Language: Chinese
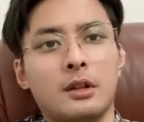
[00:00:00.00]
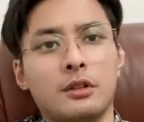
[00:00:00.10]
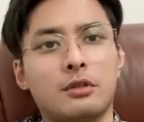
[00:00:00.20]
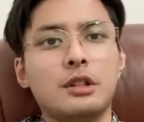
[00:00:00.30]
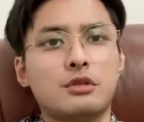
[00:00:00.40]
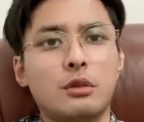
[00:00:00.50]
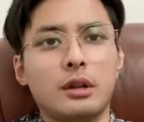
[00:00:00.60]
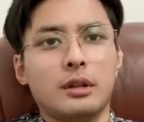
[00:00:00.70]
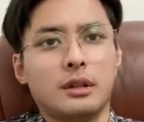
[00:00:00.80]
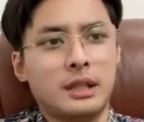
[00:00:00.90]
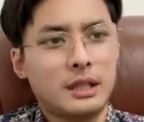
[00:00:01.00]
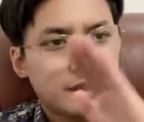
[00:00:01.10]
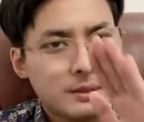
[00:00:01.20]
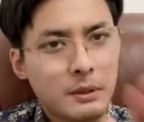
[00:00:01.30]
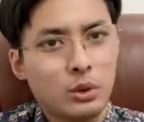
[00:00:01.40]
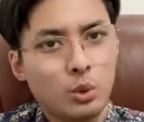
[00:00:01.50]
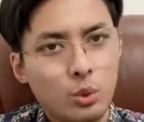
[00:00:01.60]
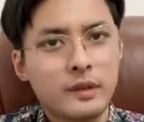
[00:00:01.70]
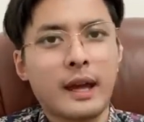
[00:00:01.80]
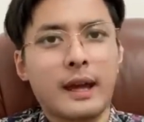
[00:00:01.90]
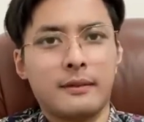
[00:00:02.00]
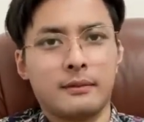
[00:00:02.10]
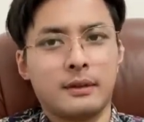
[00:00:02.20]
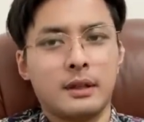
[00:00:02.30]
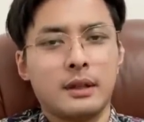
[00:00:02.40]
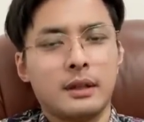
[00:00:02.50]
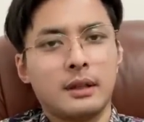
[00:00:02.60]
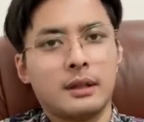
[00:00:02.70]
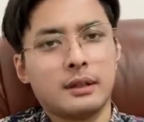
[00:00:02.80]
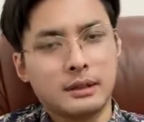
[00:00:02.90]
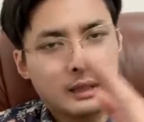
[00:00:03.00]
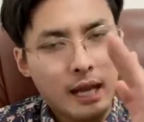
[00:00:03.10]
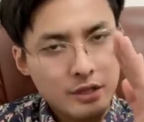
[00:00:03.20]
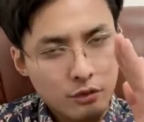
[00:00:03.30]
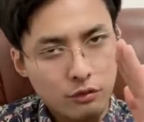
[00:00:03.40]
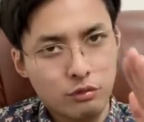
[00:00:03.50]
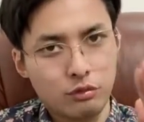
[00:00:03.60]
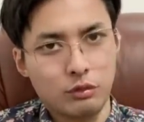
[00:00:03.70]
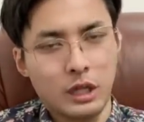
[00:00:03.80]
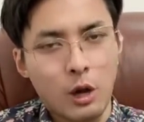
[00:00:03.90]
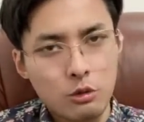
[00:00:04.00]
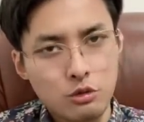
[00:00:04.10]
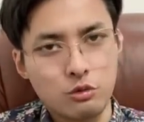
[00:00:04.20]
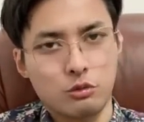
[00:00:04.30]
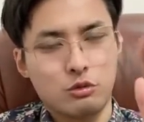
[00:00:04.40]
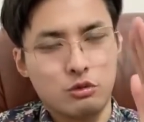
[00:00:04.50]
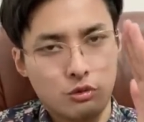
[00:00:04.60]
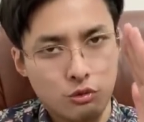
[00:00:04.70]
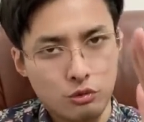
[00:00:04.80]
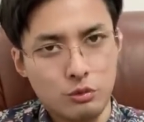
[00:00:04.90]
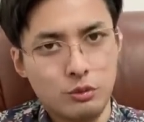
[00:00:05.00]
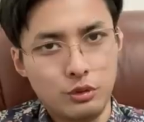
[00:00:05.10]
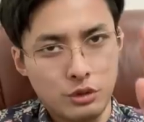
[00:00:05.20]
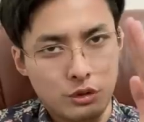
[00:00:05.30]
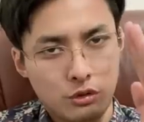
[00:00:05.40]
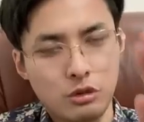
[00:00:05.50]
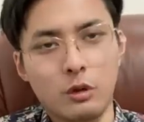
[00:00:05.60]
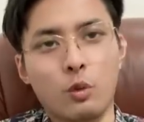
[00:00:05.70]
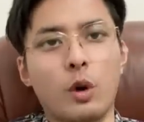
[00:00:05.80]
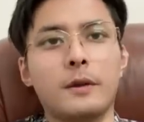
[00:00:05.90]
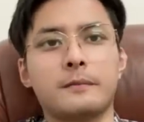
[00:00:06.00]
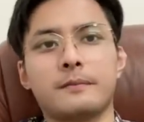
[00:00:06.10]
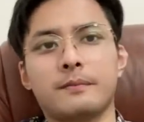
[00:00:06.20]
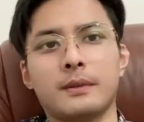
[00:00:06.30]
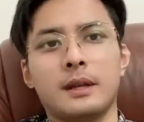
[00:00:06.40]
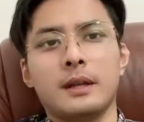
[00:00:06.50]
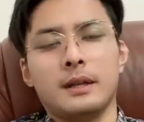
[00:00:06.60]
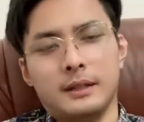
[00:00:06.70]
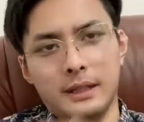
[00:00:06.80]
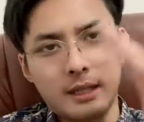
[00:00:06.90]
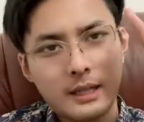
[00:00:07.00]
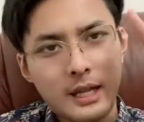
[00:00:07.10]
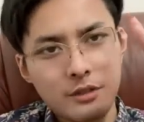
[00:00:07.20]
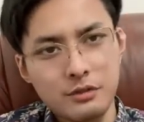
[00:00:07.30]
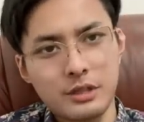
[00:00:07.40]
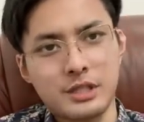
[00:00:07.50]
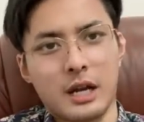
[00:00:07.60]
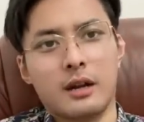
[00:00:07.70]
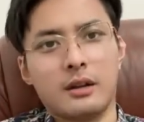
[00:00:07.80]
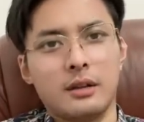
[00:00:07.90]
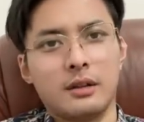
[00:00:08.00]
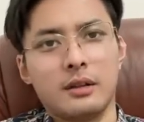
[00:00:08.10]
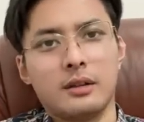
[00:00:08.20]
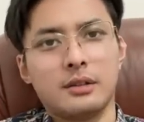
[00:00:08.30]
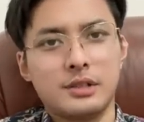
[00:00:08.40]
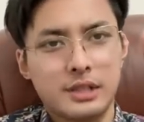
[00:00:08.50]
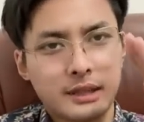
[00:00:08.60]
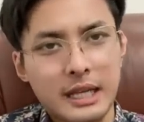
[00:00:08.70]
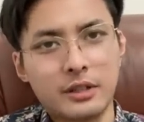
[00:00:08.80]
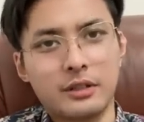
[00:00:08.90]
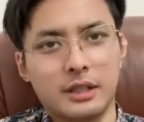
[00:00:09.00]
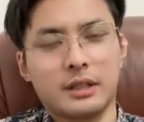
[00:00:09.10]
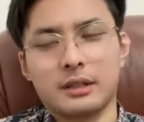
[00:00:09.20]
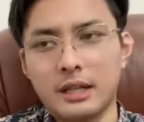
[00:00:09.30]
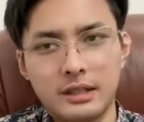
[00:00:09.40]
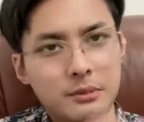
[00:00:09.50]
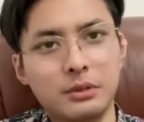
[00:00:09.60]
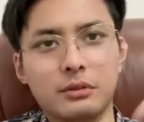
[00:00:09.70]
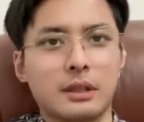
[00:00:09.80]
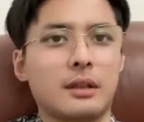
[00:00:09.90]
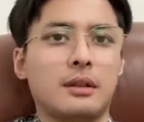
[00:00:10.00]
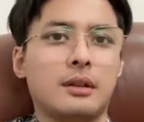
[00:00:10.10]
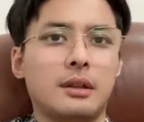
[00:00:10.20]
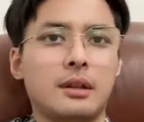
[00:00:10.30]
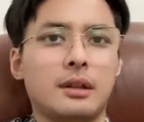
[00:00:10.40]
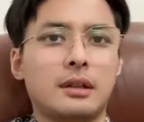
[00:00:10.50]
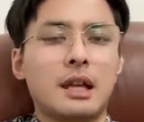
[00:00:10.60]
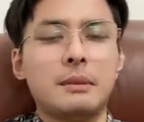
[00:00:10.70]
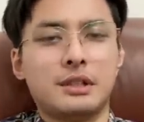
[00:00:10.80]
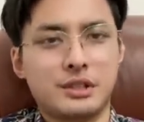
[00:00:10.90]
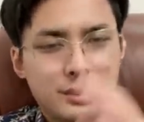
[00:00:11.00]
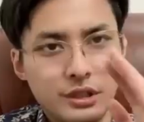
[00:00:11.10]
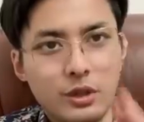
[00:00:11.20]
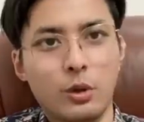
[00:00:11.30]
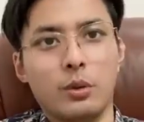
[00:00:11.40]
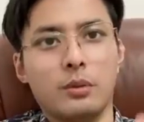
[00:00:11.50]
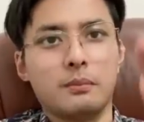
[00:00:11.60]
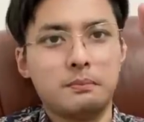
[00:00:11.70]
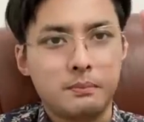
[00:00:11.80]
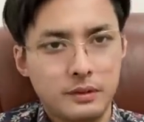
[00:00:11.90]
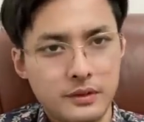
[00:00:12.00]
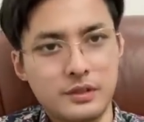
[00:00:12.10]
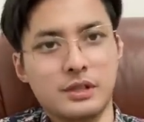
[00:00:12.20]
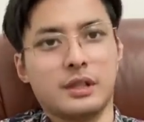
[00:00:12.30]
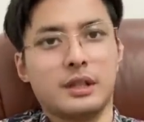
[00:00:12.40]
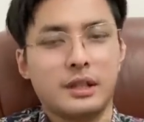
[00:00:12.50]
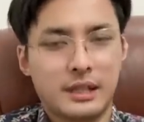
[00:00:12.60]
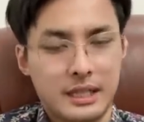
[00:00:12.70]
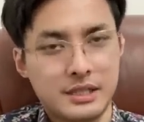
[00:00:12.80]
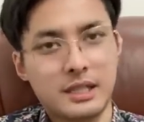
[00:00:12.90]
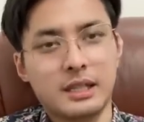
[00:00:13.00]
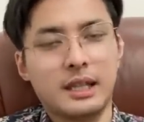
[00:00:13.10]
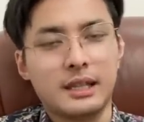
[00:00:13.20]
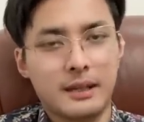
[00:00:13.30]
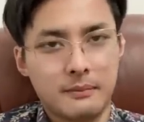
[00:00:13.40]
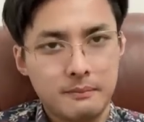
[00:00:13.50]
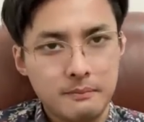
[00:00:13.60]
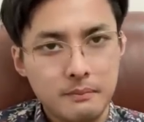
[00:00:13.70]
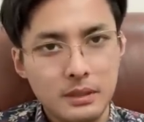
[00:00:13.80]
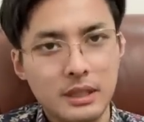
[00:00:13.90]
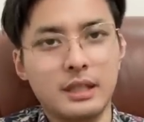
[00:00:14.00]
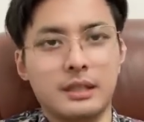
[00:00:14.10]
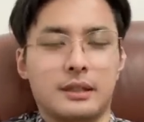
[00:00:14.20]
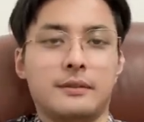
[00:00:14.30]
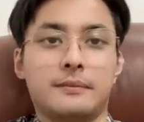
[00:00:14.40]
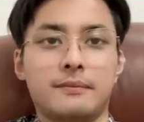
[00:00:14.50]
所以说，你跟这帮奴才，他是鼠老鼠鼠目就是寸光，你跟他去讲这些大道理，他听不懂的。他们只有自己眼前的那点利益。